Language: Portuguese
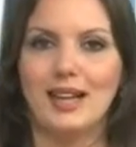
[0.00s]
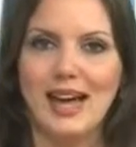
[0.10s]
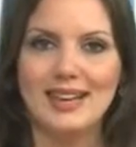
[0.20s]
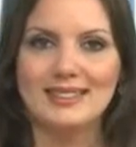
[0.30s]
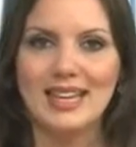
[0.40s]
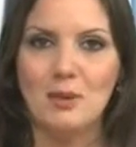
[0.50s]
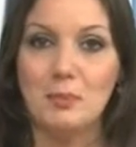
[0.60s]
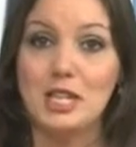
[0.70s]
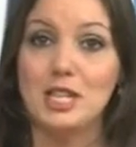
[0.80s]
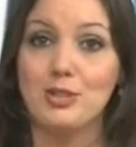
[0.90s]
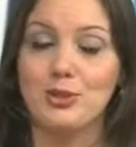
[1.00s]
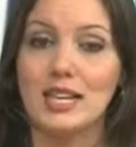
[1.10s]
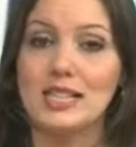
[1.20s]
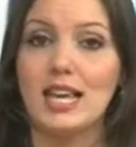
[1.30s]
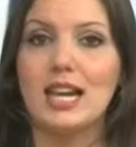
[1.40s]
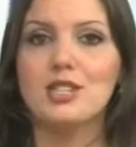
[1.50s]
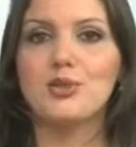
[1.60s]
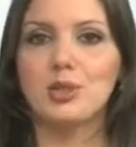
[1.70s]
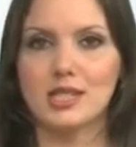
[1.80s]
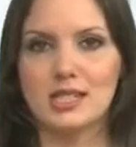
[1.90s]
Olá! Ministro das
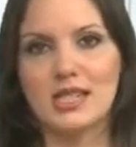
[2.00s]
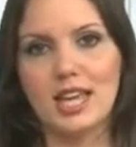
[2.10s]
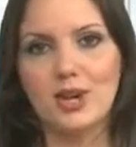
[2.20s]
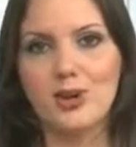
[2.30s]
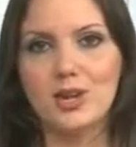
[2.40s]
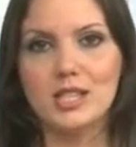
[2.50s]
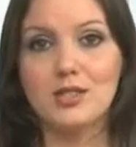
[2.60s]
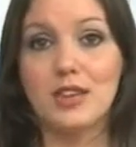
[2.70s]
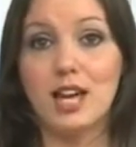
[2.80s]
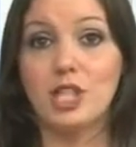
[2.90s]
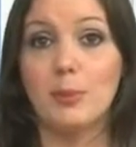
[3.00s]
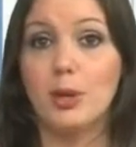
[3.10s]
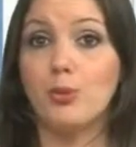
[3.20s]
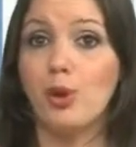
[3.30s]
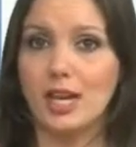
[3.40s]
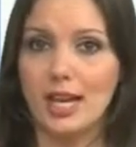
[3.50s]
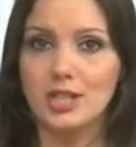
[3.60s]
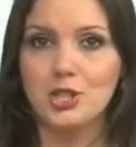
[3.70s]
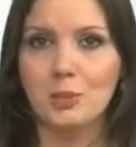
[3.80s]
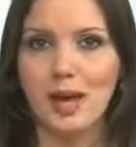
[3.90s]
Relações Exteriores viaja para o
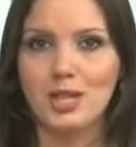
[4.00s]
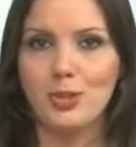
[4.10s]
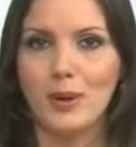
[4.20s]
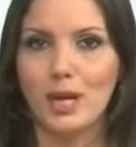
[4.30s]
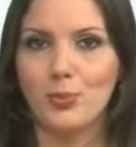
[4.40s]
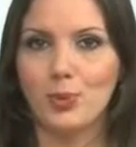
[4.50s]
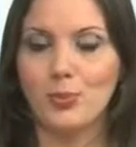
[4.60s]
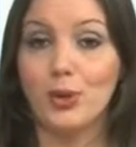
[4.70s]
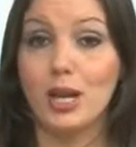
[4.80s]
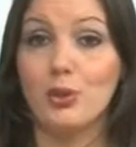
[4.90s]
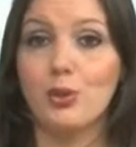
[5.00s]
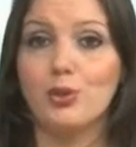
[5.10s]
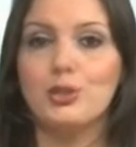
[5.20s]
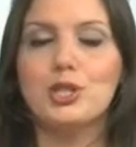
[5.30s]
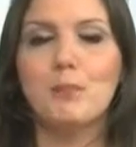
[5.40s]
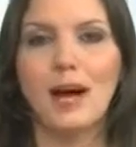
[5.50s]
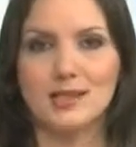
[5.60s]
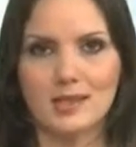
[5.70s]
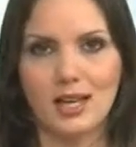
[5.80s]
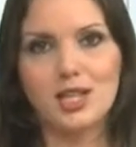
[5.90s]
Oriente Médio para propor acordos de
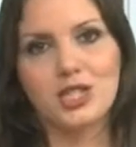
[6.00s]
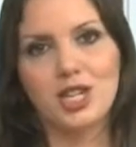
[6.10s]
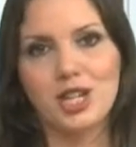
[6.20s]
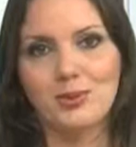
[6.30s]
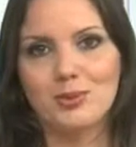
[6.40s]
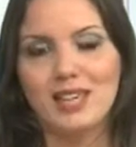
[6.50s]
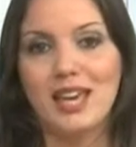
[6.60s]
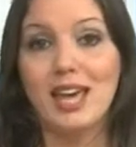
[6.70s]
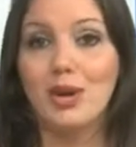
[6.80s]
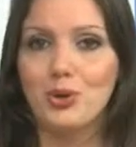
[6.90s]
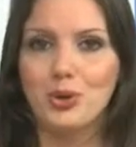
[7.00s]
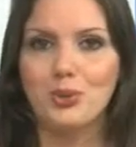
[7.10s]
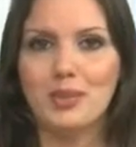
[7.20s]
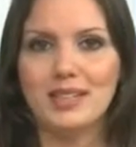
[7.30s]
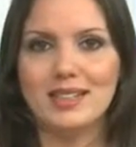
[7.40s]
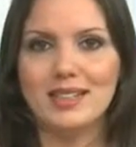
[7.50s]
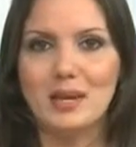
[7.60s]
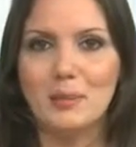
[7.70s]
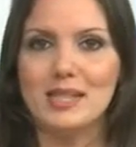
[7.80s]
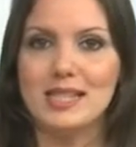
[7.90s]
paz na região. Economia.
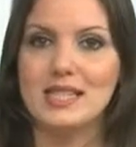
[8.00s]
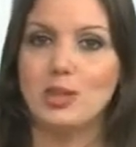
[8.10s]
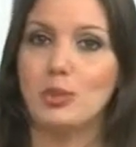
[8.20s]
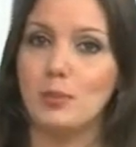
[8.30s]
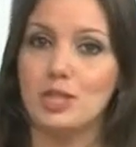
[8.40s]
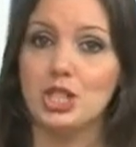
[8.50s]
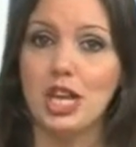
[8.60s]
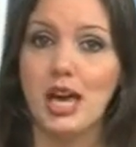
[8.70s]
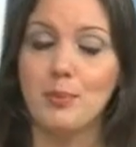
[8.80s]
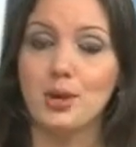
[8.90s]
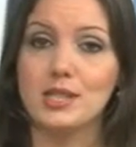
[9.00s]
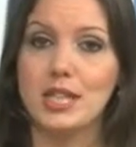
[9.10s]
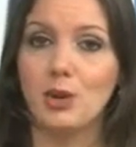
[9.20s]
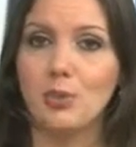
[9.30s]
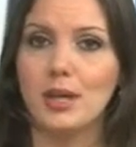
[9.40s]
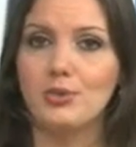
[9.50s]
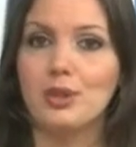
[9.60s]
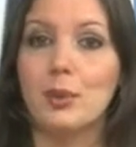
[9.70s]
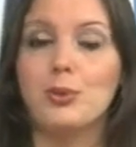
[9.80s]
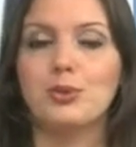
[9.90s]
Pesquisa do IBGE mostra aumento
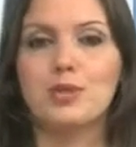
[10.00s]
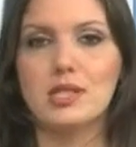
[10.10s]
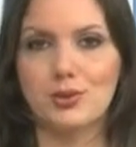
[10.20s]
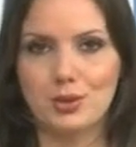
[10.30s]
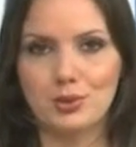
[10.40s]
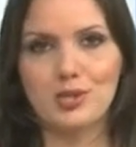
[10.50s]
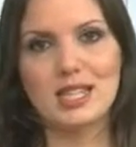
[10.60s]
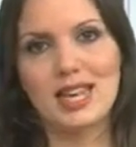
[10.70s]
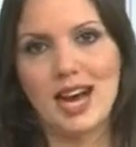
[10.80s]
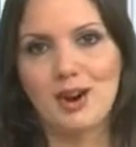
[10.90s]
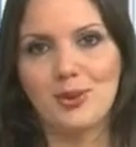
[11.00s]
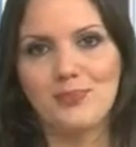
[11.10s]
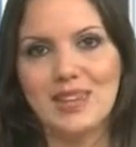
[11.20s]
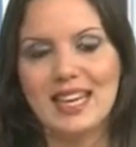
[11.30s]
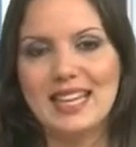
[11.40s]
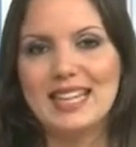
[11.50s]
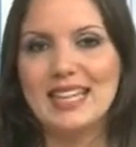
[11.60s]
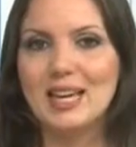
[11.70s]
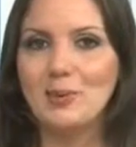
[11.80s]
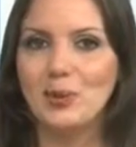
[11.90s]
na produção industrial. E
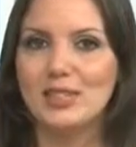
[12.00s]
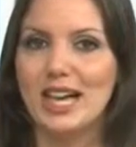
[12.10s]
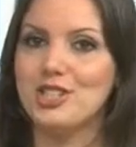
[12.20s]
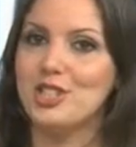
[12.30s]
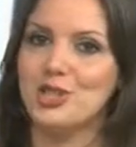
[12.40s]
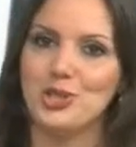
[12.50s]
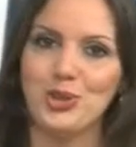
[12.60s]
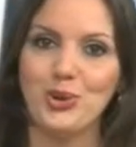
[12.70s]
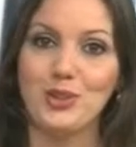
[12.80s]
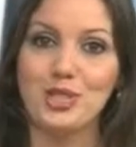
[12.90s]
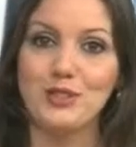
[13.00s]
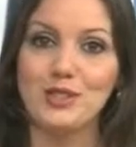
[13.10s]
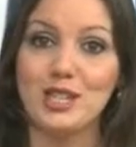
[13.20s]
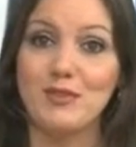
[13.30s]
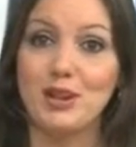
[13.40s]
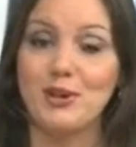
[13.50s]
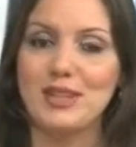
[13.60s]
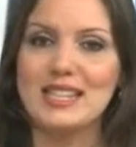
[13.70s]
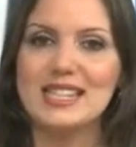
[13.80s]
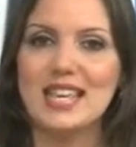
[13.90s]
na reportagem de hoje você vai
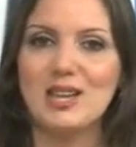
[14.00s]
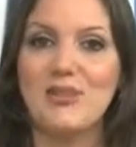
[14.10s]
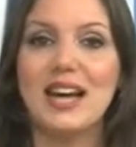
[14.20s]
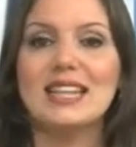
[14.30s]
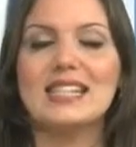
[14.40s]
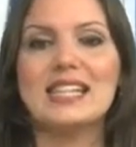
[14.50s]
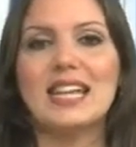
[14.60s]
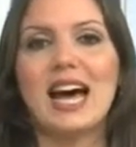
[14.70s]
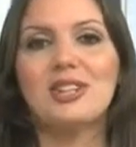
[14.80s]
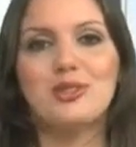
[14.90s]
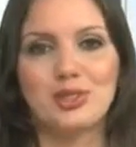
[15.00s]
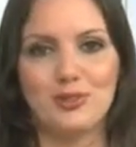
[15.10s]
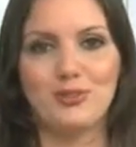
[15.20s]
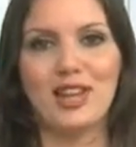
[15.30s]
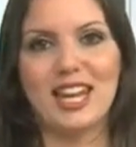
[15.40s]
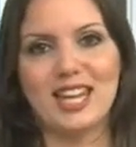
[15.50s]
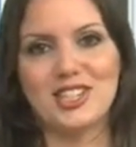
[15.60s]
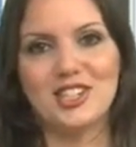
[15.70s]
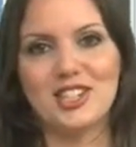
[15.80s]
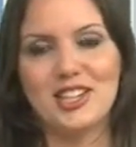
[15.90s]
conhecer um artesanato
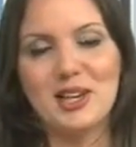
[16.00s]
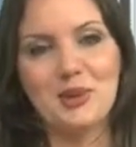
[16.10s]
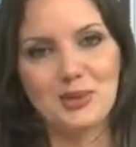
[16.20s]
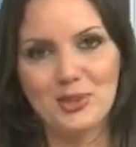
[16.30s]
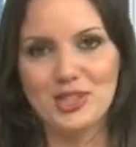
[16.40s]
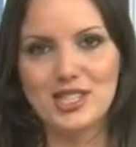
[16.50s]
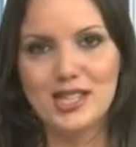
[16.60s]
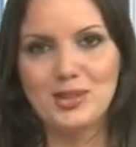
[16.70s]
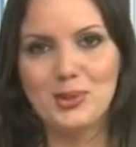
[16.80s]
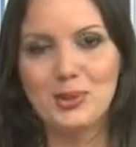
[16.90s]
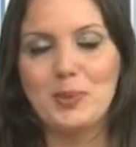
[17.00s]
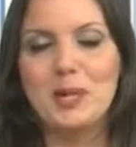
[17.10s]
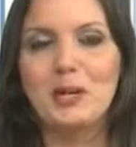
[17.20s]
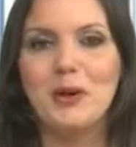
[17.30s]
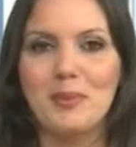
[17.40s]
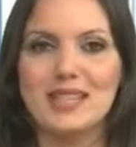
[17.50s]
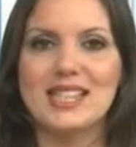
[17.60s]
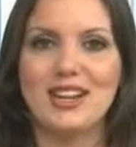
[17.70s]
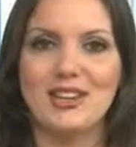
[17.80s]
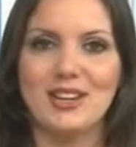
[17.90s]
diferente. O Notícias Suprem
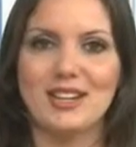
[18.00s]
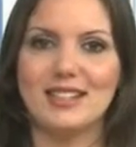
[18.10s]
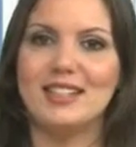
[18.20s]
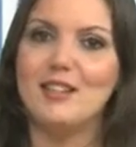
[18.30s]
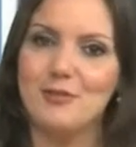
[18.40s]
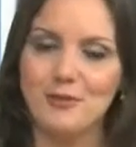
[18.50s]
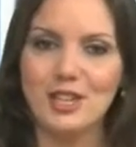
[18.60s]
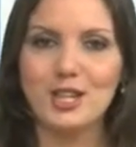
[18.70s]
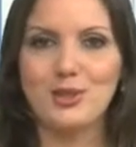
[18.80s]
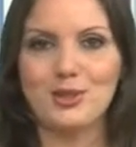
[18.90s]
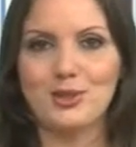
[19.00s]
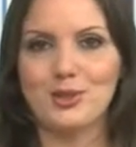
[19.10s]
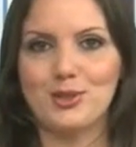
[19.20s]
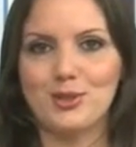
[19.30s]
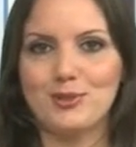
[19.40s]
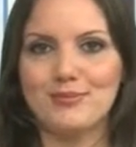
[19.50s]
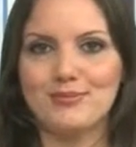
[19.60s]
começa agora. Fique conosco!